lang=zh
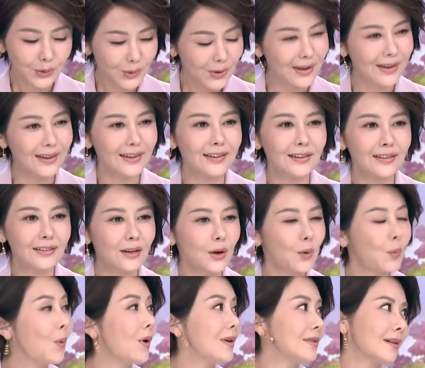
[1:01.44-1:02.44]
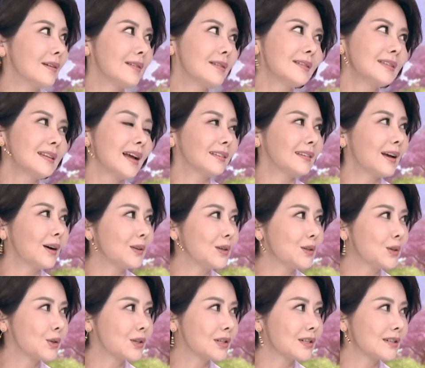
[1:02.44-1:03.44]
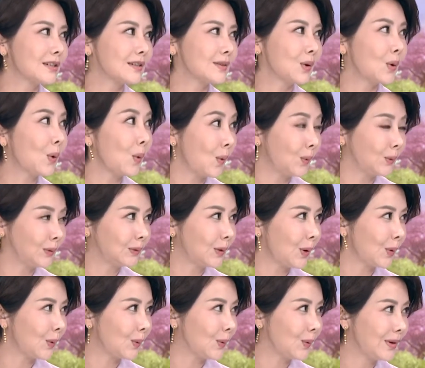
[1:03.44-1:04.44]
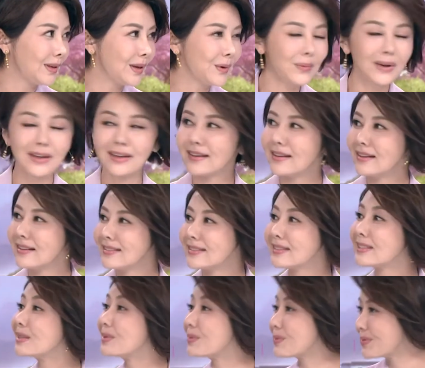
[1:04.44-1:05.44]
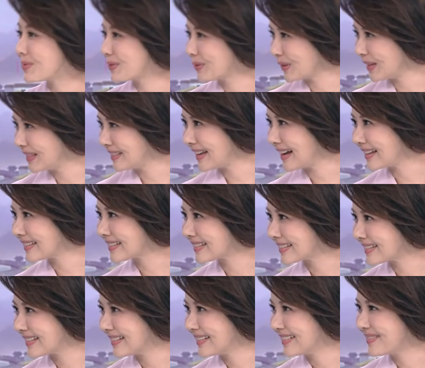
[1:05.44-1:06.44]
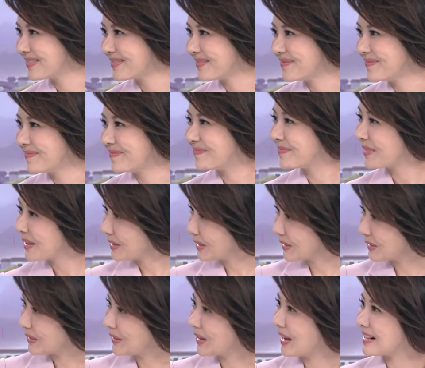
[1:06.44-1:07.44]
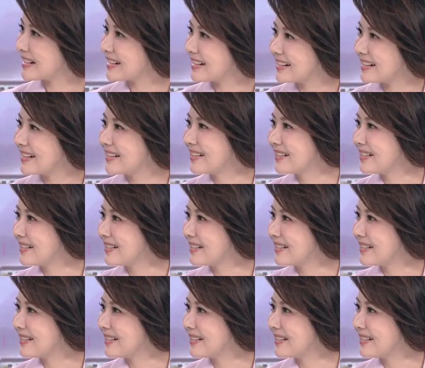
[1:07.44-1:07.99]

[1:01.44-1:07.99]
对，我能想到的就是红豆，因为此物最相思。那宋老师，